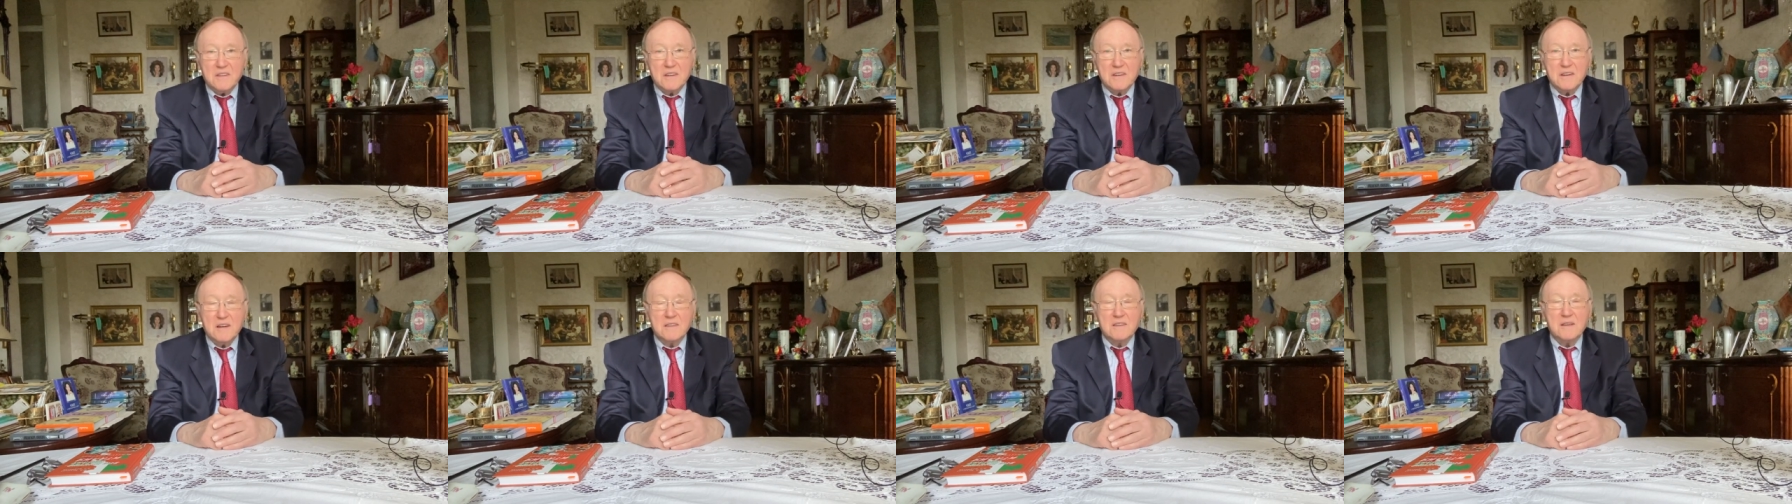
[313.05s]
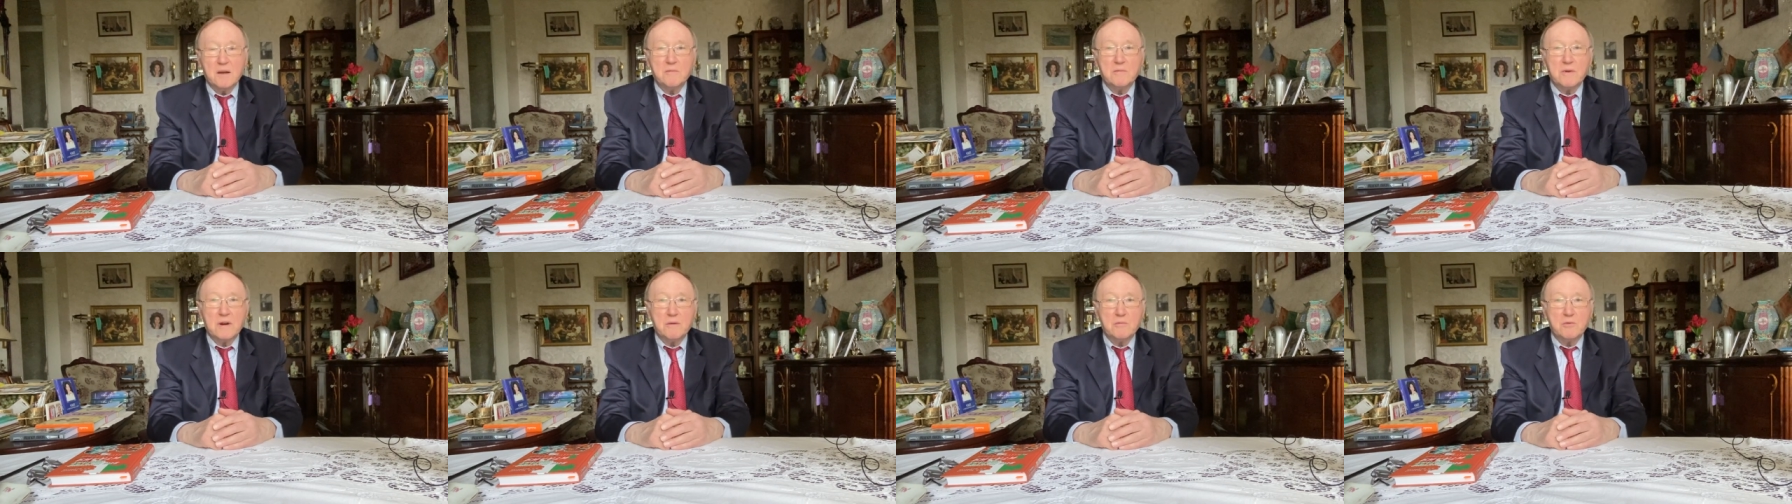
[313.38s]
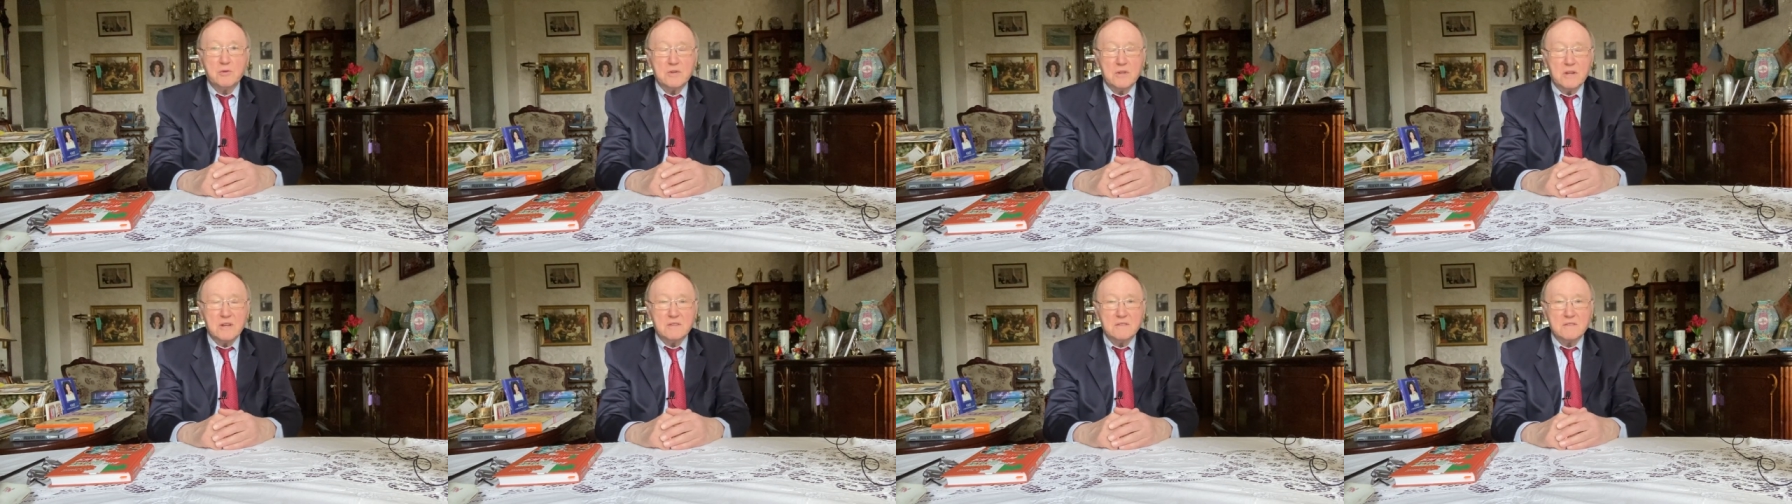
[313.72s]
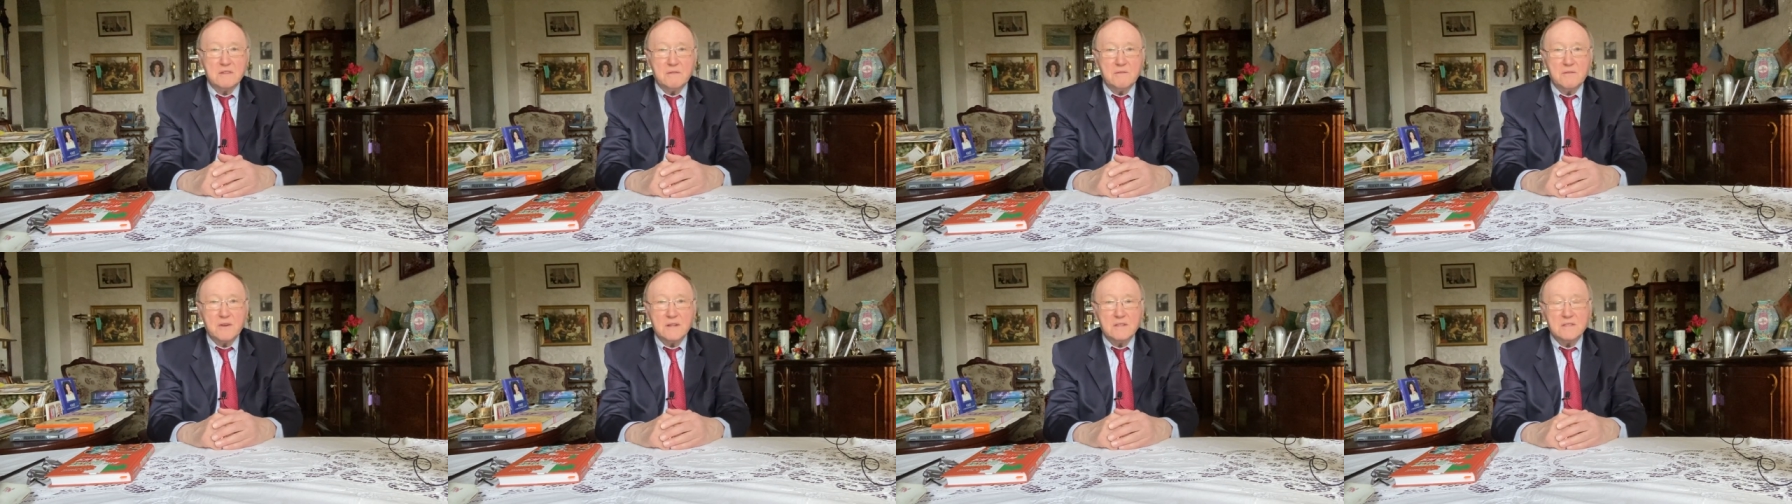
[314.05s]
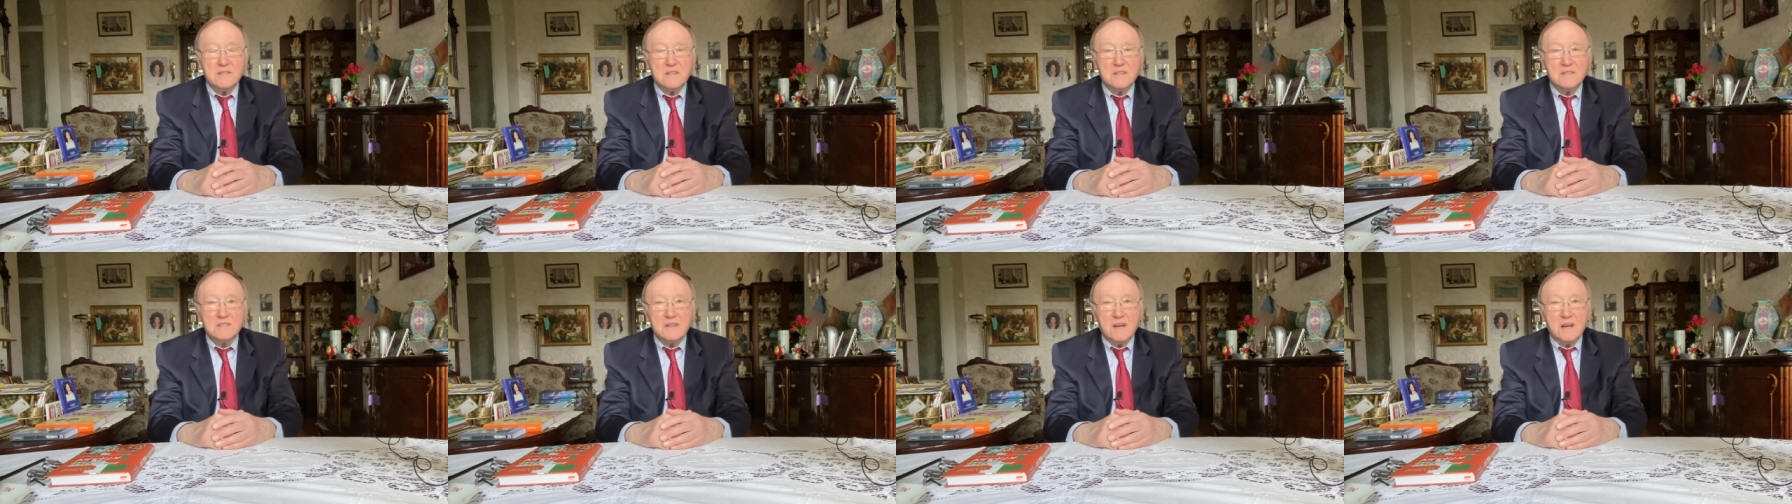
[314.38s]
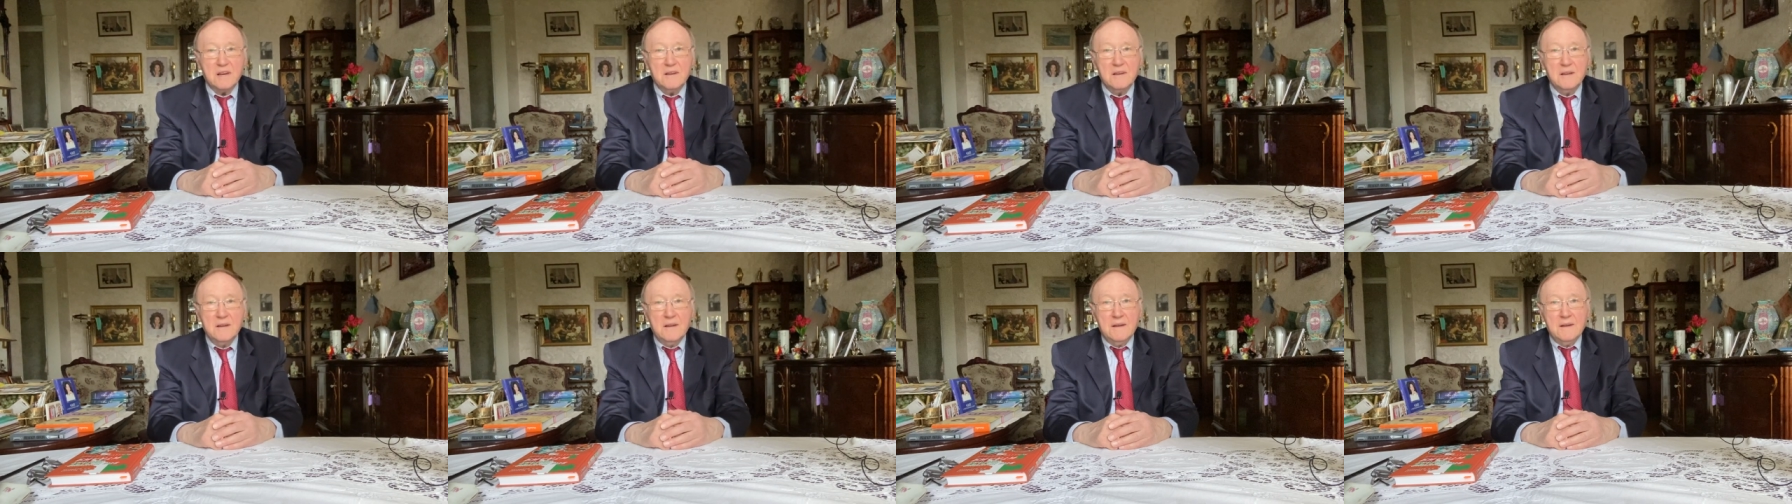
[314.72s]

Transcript: когда мы работали в Сан-Франциско,